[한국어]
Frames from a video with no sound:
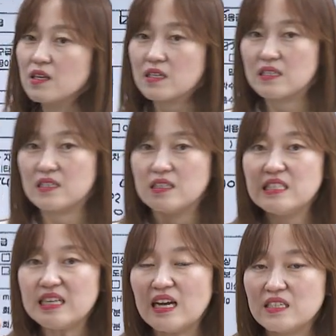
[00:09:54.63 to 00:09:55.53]
그
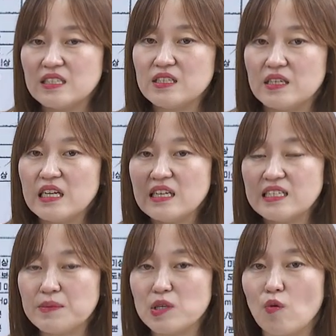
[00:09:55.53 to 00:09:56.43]
의사를 1, 2,
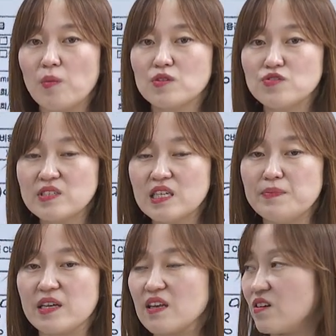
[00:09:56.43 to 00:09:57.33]
3, 4, 5번 숫자를
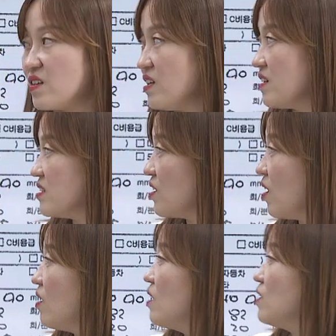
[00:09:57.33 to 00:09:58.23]
매기거든요. 그래서